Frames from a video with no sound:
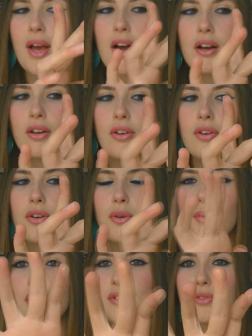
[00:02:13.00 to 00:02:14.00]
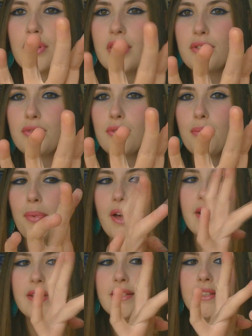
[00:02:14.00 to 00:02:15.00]
bianco questo che è sul
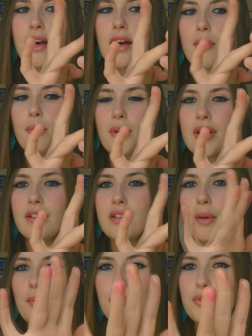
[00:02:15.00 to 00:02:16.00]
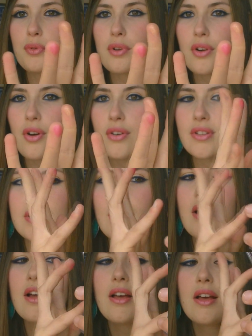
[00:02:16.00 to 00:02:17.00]
pesca poi andiamo sul
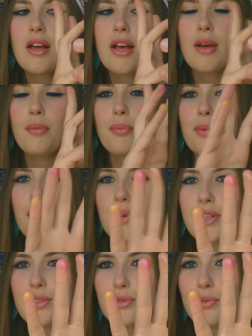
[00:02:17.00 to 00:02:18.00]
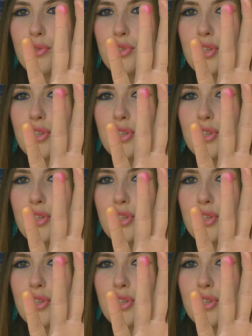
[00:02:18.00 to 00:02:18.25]
rosa poi sul